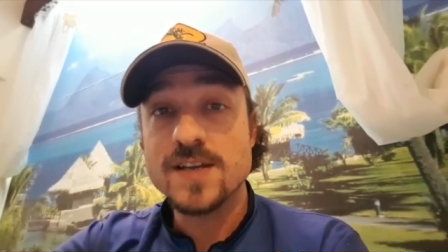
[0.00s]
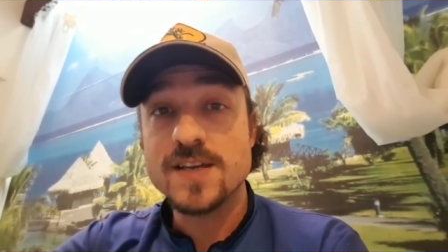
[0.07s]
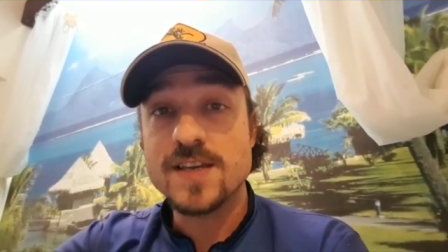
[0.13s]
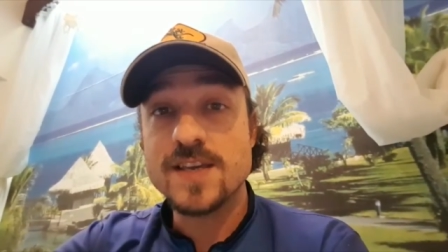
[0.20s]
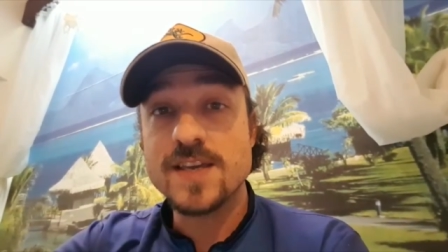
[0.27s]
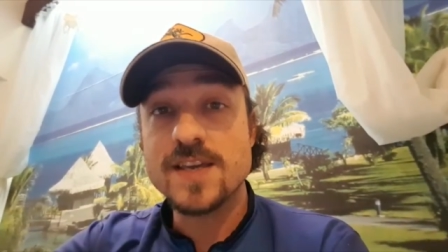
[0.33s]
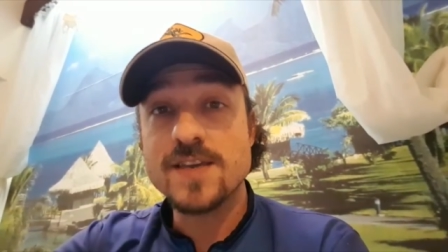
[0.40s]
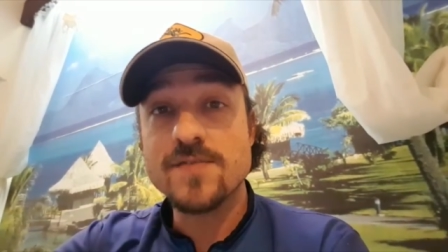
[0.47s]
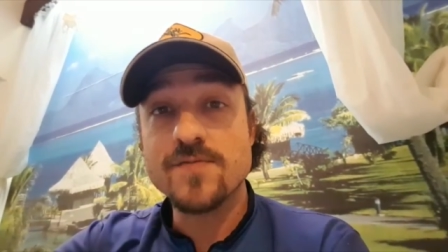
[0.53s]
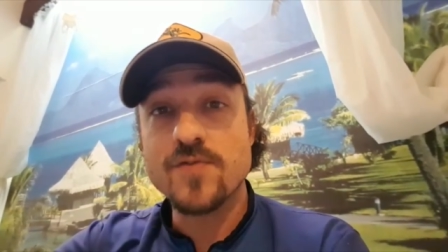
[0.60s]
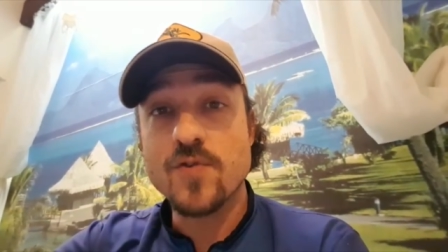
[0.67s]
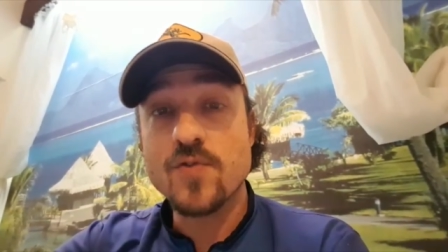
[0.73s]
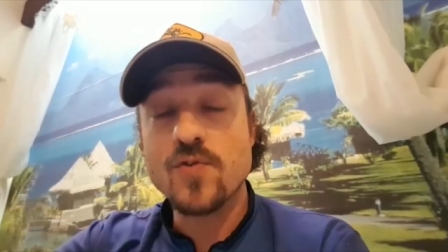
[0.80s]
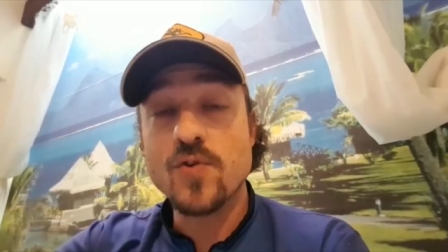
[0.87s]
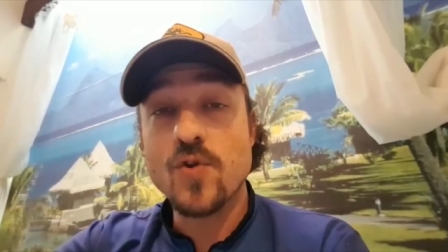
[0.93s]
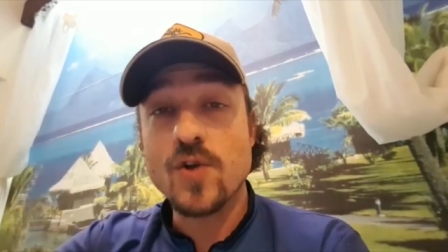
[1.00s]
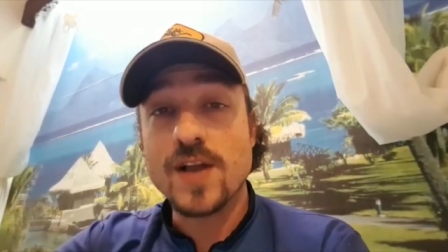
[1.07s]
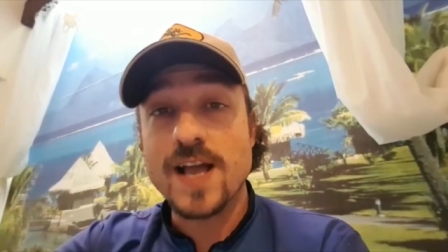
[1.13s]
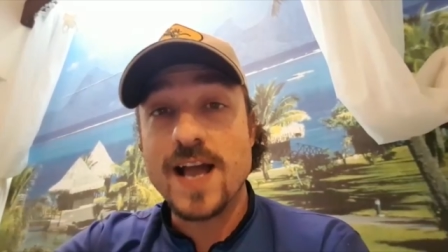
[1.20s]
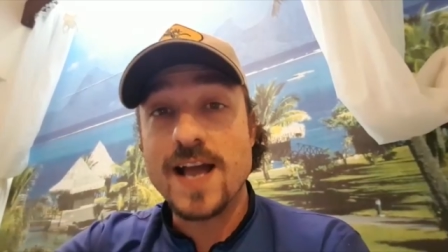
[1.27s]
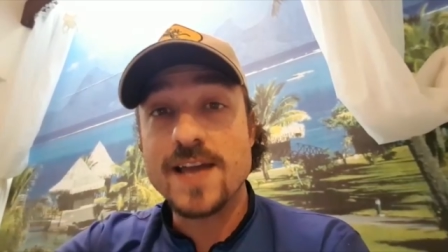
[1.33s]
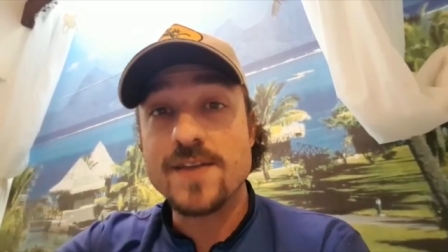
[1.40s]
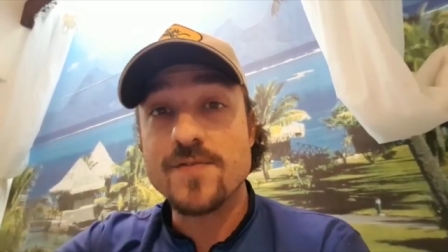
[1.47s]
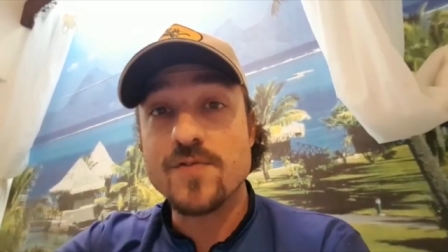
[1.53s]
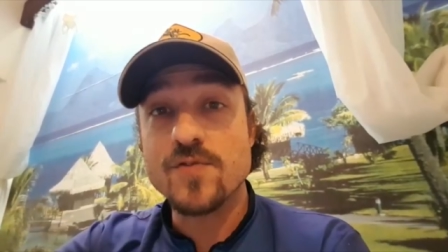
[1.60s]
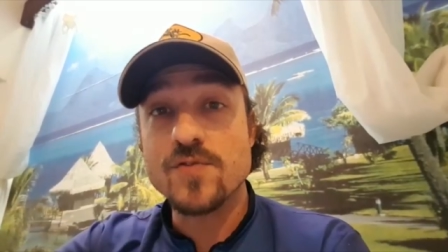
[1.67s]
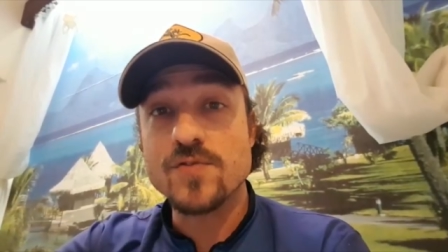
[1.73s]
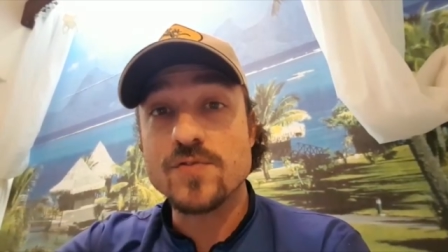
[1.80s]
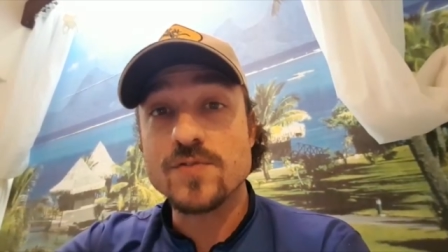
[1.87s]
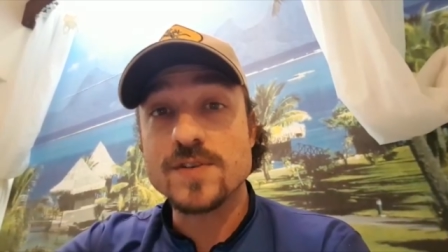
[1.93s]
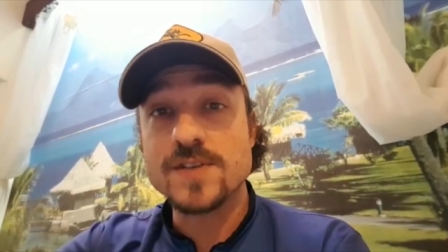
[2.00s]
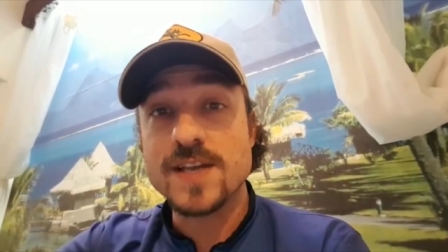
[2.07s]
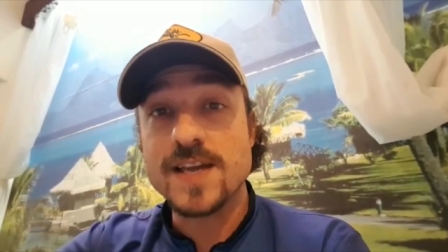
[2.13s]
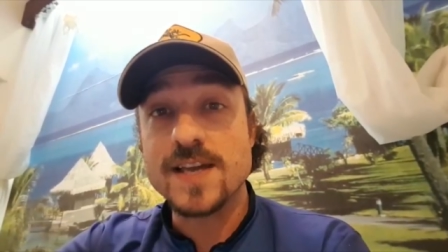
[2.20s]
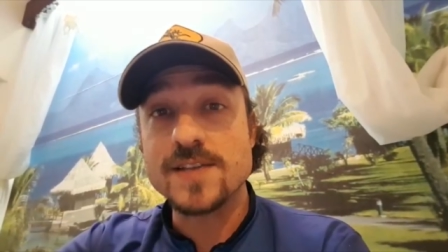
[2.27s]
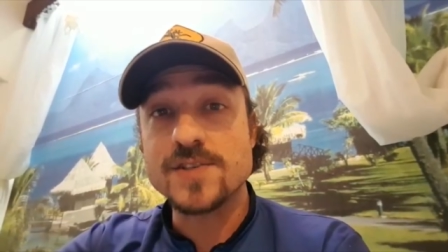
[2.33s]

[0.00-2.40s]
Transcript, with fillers: e vou colocar e vou é,